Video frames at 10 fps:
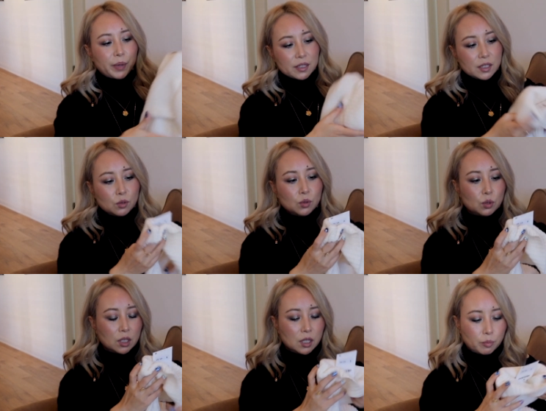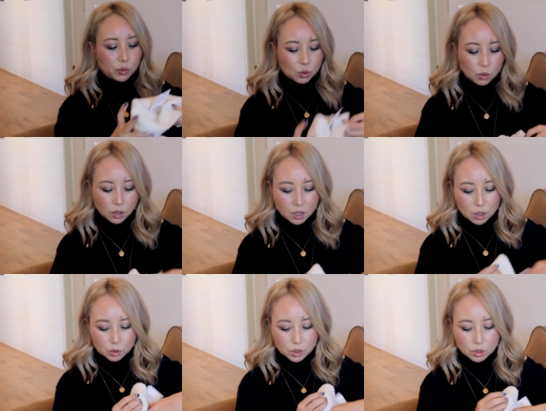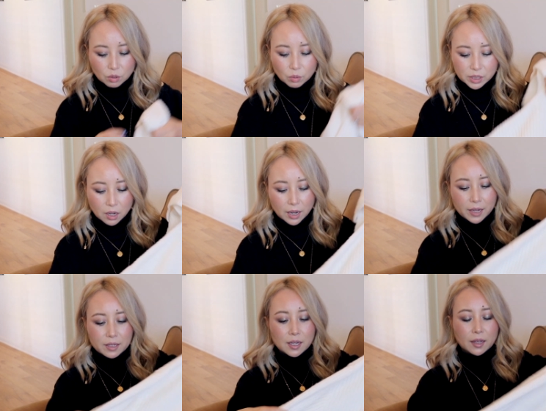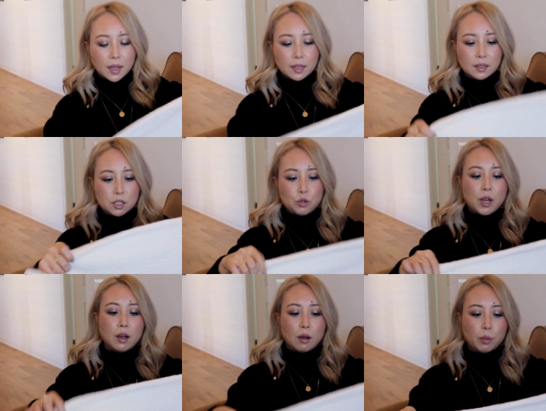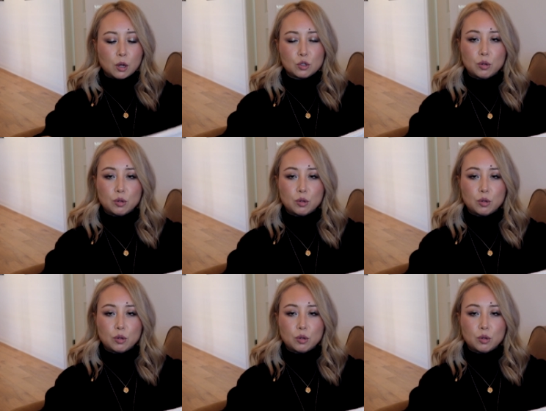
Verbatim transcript: 版型我觉得也不错。就是我想看一下它叠穿好不好